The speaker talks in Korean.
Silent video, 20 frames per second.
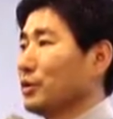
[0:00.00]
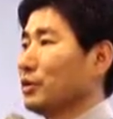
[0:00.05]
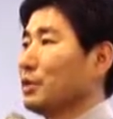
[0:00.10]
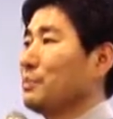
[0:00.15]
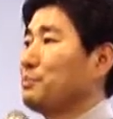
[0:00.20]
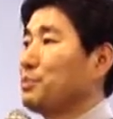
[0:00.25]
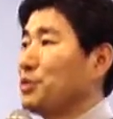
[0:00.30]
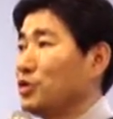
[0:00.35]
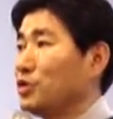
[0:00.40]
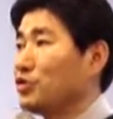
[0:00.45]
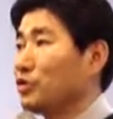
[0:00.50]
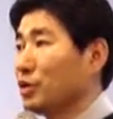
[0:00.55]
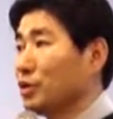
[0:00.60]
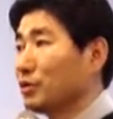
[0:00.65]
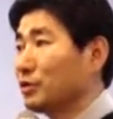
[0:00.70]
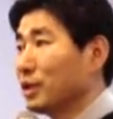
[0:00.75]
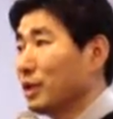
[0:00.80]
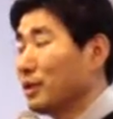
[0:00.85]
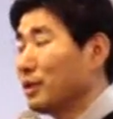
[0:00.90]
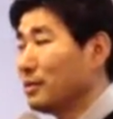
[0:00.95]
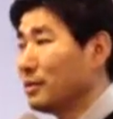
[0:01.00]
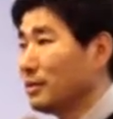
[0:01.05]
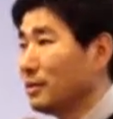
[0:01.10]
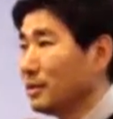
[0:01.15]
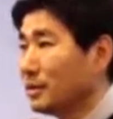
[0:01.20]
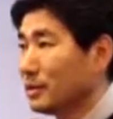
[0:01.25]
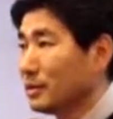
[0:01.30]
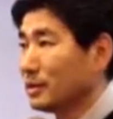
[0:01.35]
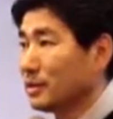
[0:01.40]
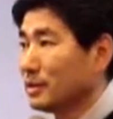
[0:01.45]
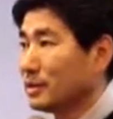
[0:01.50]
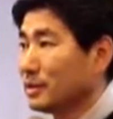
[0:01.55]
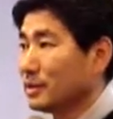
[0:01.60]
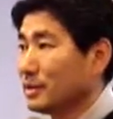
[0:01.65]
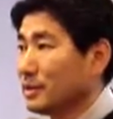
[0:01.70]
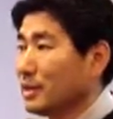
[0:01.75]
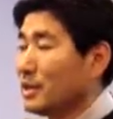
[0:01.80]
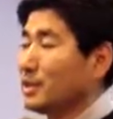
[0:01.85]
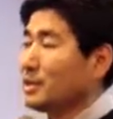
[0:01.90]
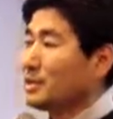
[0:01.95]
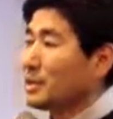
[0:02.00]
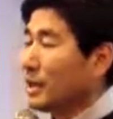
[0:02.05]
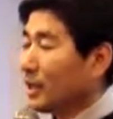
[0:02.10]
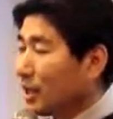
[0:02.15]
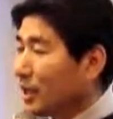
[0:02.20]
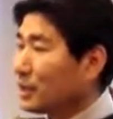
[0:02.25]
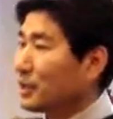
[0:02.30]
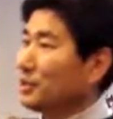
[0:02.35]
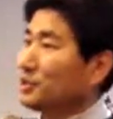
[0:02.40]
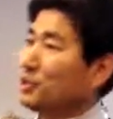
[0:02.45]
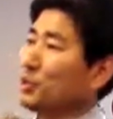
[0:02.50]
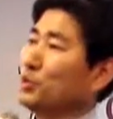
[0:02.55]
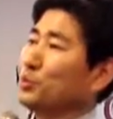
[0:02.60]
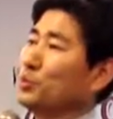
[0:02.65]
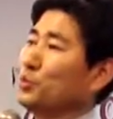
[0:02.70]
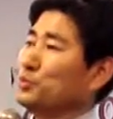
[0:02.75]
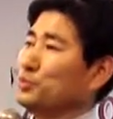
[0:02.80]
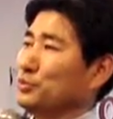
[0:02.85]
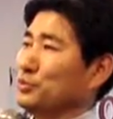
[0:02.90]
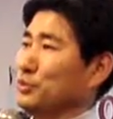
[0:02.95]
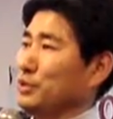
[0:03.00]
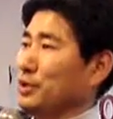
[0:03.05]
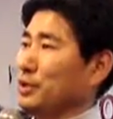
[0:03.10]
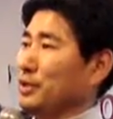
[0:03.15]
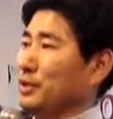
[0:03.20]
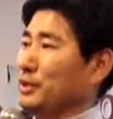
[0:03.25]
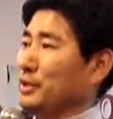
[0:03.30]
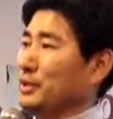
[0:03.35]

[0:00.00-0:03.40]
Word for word: 근데 비중이 어때요? 사랑. 이더 높은 거예요.